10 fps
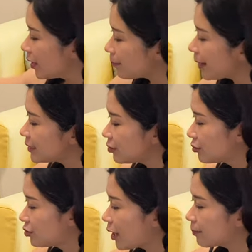一般这
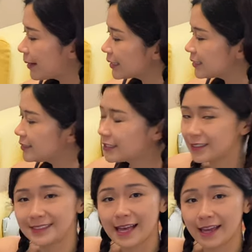种 chalk bucket
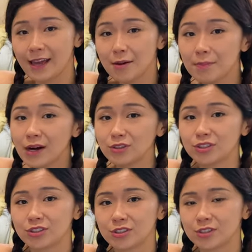呢，在报
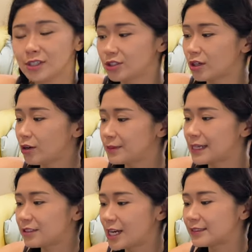时的时候比
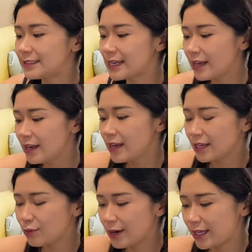较常见，
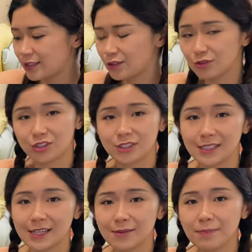用完你就直
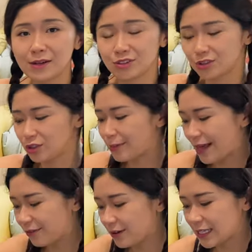接报时的时候
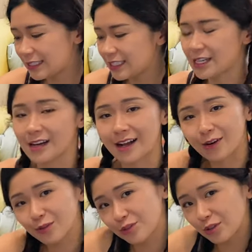把它放在地上，然
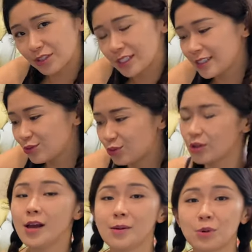后用手伸进
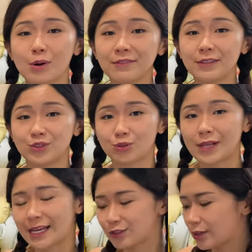去抹完粉出
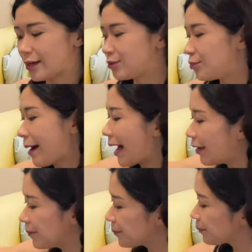来就可以去爬
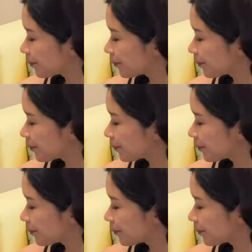了。